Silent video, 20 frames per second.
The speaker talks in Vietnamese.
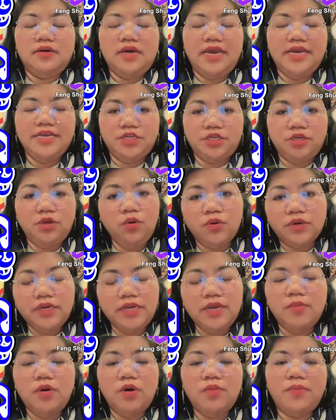hay chua
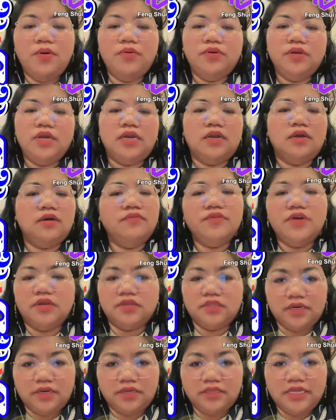kia bông bồn ở nông việc
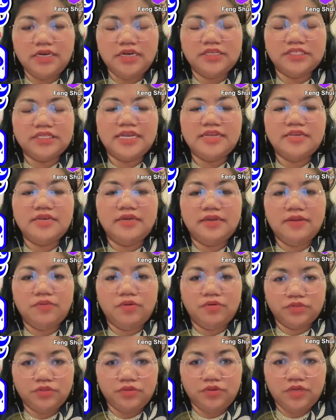ở trời tết để sấy như hiệp
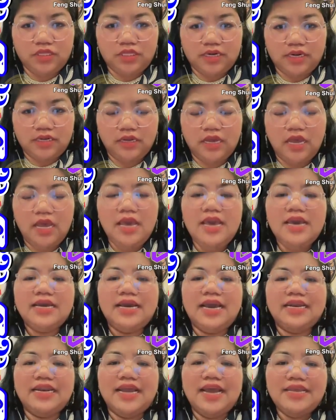phong suy ở trời
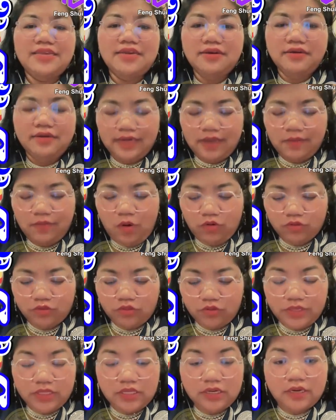can này dương hiệp phong
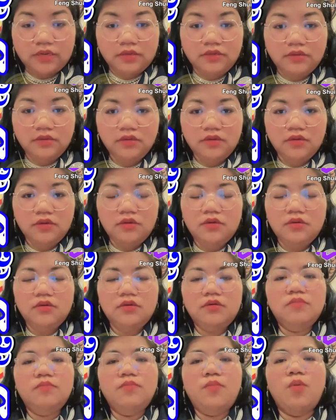suy trời
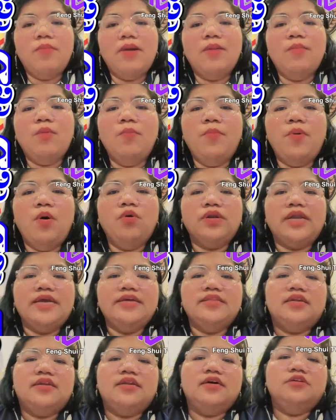phong mai bông bồn
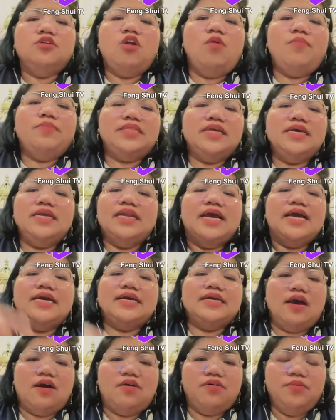này từ nơi nọ bờ na
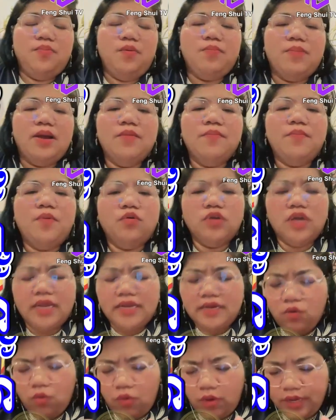cái đó phong mai bồn
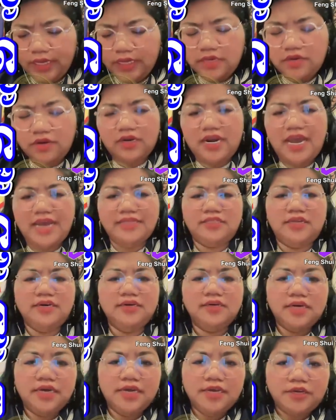này lụa ấy còn bạch
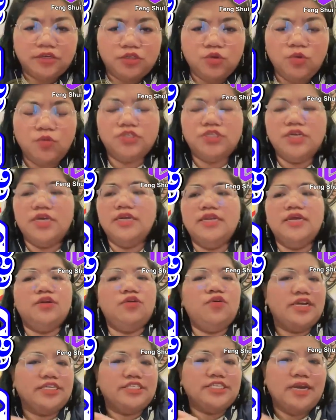thơ ấy còn chua cháy nên
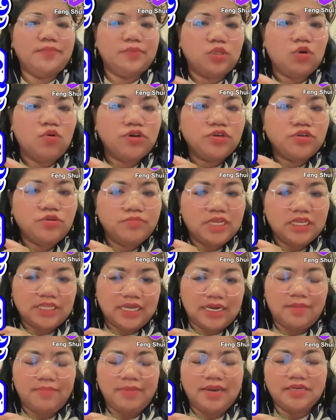đôi ở trai bờ thọ hôm nay
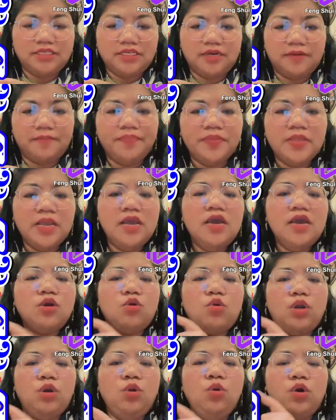tạc không ai chăng
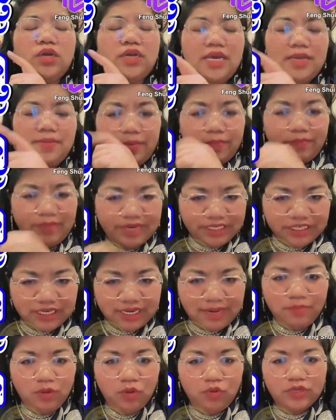còn lụa đây bầm bấy
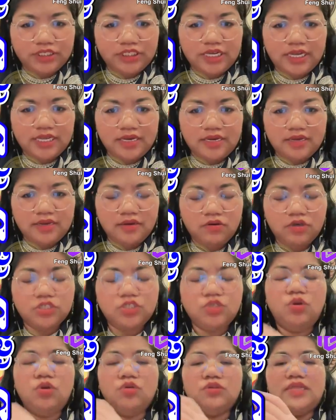cho năm lụa cháy này còn
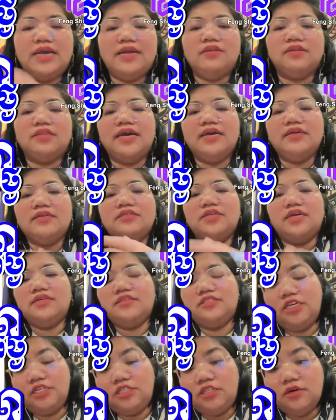xua lụa tai lụa tai
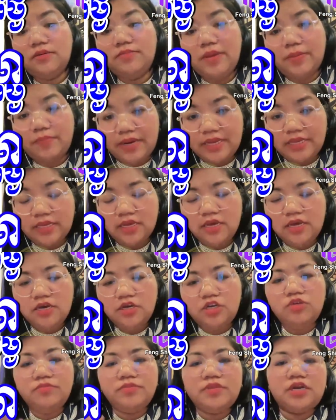trai trai thơ biểu bệnh
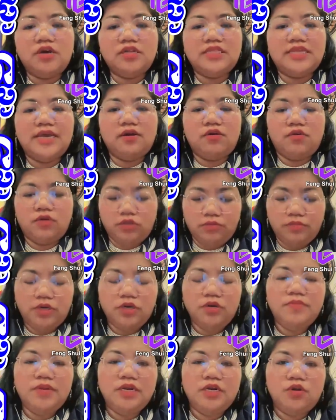hôm tạc đó té cốt nhưng
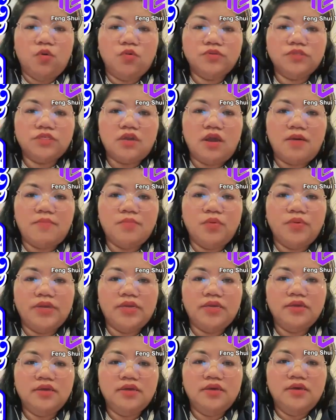khơi mình đúng săn nọc
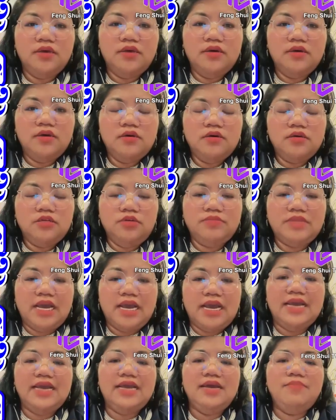mũi nhưng
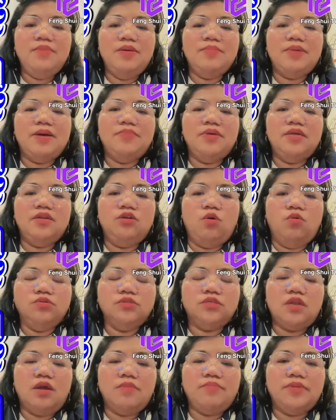thả mấy ba miên
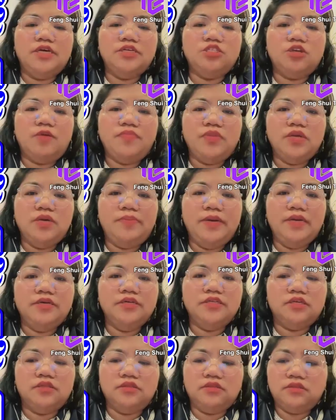đúng sân mà nơi trong tư
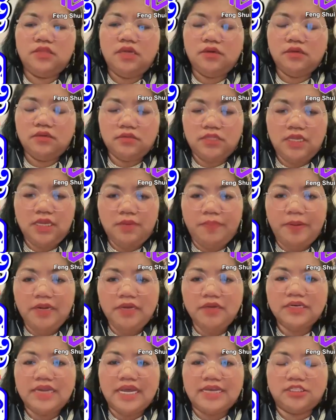phương những tắc thiết
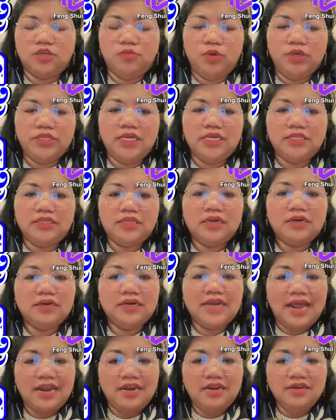phương đã cho mối thiết
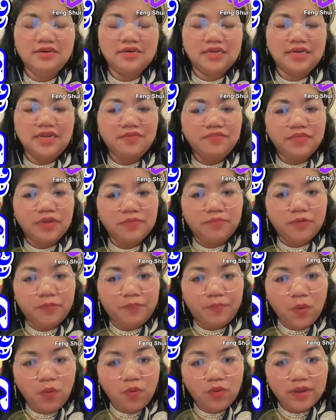tắc đặt lương kia vì vì
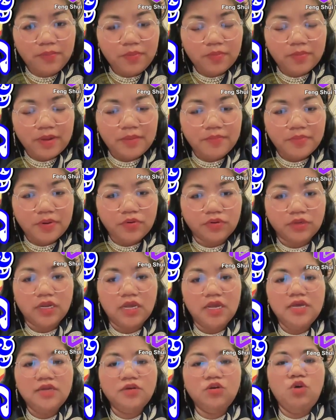bố hóa bộ máy bồn
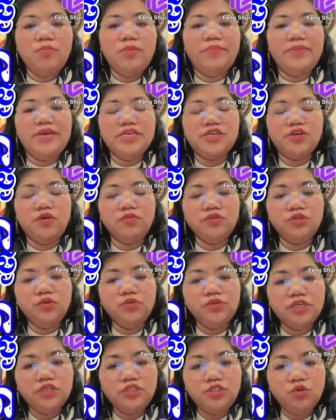đôi mà mỹ trong
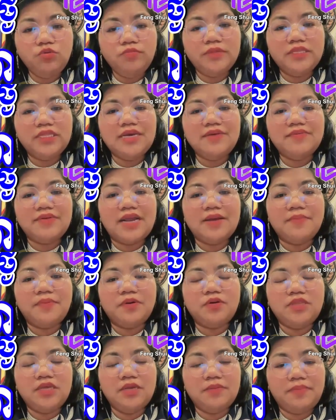chú chén chút mình tê và ai
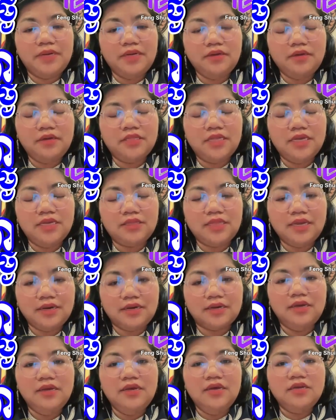vào thiết phương ở thiết tắc
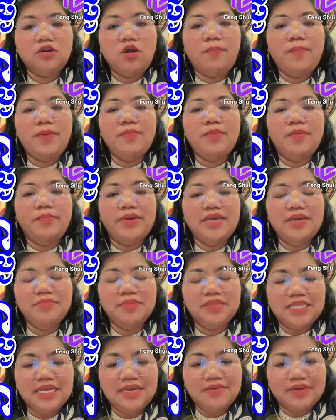nó bên mà mỹ
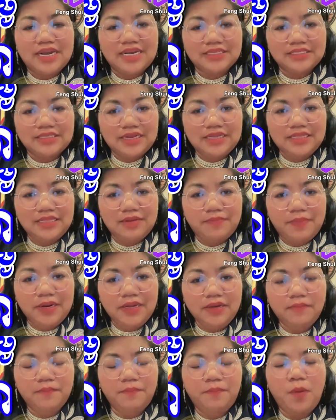mình tê và ai sẽ thiết
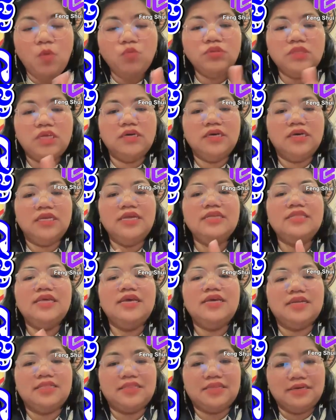phương bông thời kia
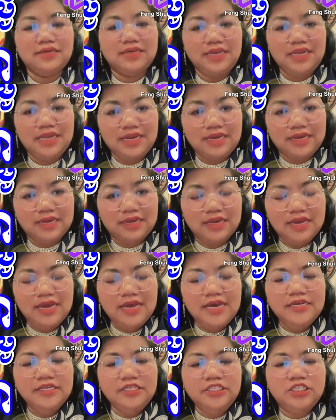thiết là thời kia
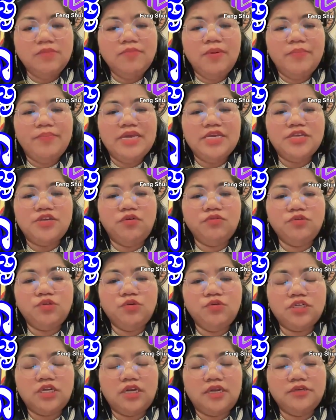trong mà mỹ trong
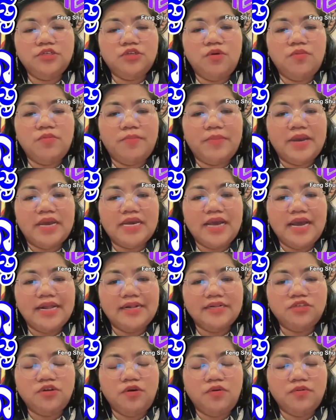chú chơi trong mà mẹ
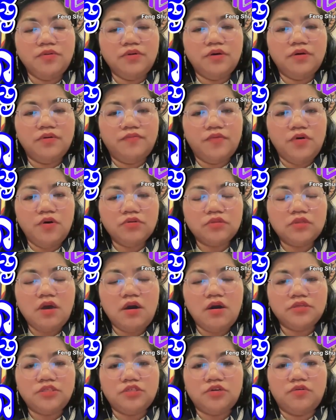kha trong ở vô
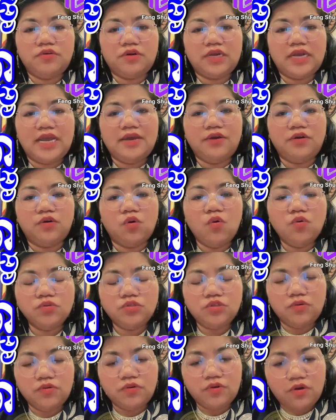thoát trong rồi cá
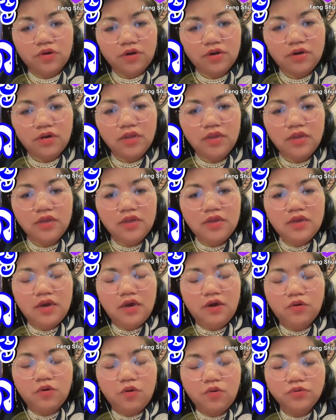rúng trong có
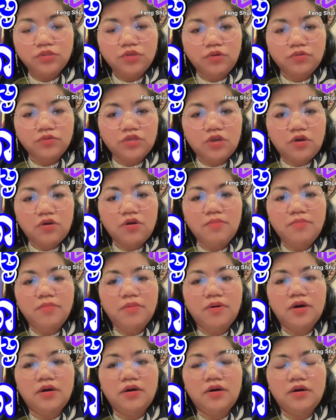rúng trong chó
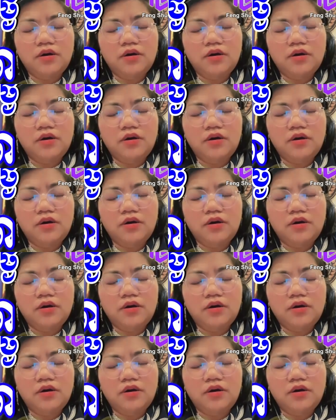mà